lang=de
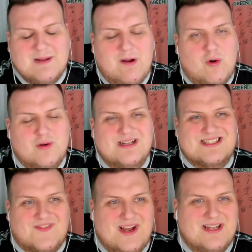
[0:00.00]
aber auch in der
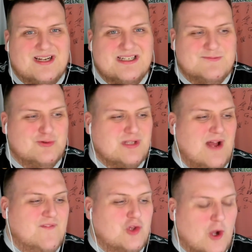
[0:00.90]
32 Minute
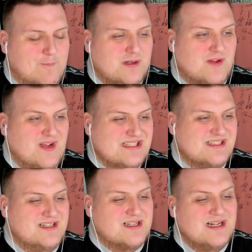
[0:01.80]
haben wir doppelt
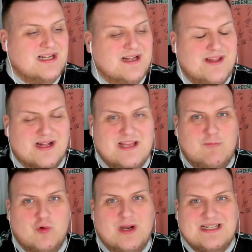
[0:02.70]
gewechselt. Nachdem
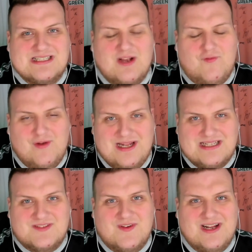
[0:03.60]
Goretzka
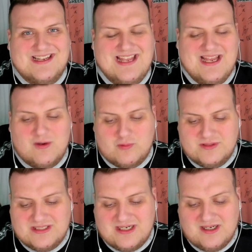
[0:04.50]
verletzt war, ging er
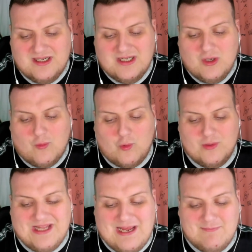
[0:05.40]
runter
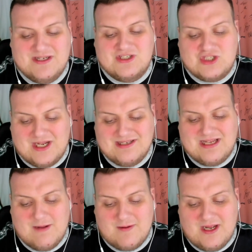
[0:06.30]
und Emre Can
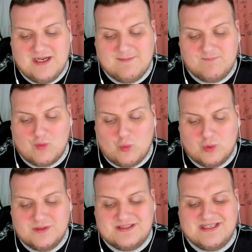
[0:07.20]
kam rein
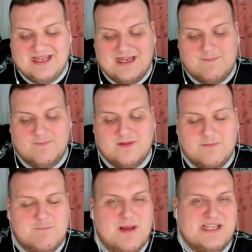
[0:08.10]
und
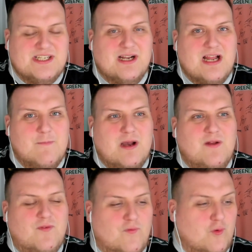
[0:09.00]
eben Mecha kam
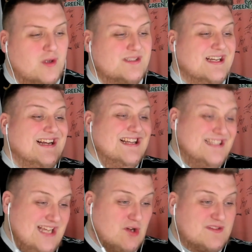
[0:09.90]
rein für Würz.
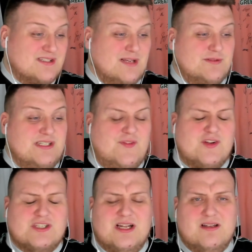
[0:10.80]
Die Auswechslung habe ich nicht
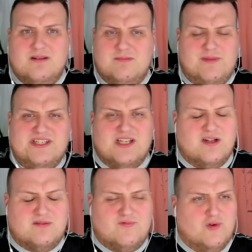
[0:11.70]
verstanden.
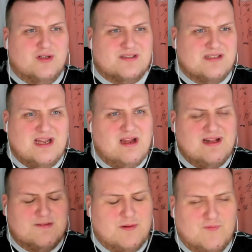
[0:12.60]
Mecha, Würz, da
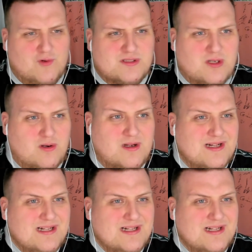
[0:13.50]
hätte man Würz auch